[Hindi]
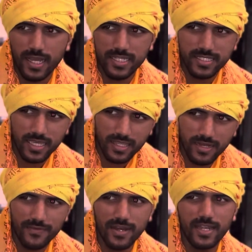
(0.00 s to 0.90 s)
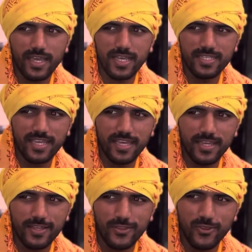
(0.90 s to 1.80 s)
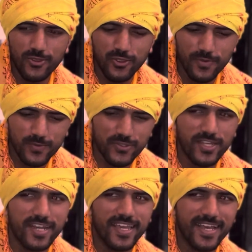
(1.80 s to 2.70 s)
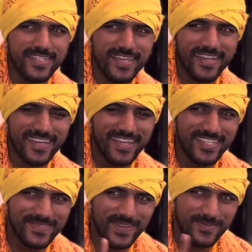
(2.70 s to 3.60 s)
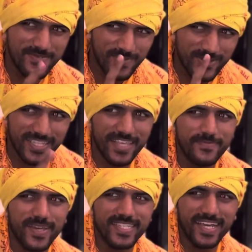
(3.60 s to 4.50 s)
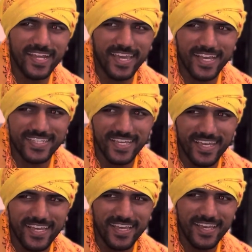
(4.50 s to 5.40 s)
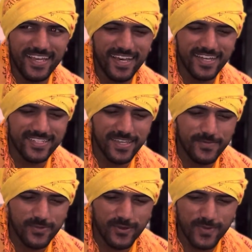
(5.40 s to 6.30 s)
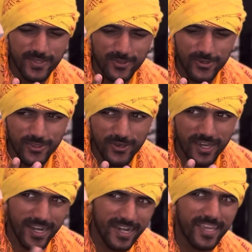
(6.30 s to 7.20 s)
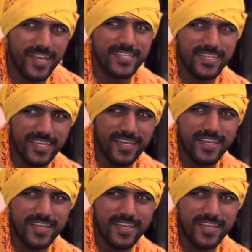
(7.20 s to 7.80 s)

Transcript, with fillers: अच्छा तेरा वर लिखा से दो दो पुत्र लिखा से किस्मत में बहुत ज्यादा पैसा लिखा से और जयपुर में दो दो घर लिखा से